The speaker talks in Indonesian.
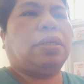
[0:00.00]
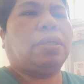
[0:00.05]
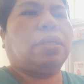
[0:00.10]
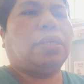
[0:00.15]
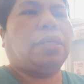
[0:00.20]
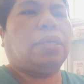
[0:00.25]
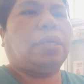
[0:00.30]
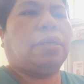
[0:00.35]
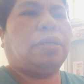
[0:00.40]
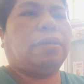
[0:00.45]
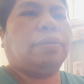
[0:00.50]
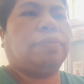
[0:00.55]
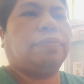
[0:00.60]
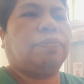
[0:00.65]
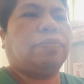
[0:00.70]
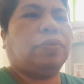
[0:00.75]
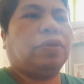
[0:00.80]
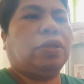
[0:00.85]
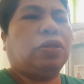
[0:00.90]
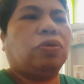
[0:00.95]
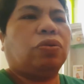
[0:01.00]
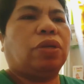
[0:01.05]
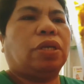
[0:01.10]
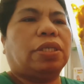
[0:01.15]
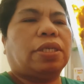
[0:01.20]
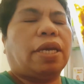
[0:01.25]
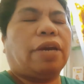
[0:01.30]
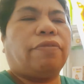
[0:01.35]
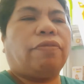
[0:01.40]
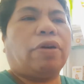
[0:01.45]
nih, ini sudah
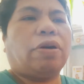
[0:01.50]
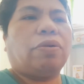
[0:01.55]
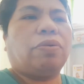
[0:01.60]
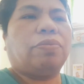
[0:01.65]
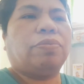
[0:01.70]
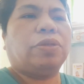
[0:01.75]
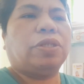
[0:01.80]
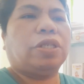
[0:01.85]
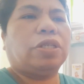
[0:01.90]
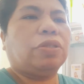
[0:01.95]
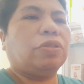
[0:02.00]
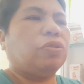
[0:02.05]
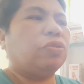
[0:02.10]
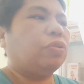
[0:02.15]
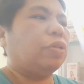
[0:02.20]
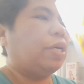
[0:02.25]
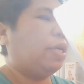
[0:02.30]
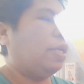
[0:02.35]
saya vakum seal juga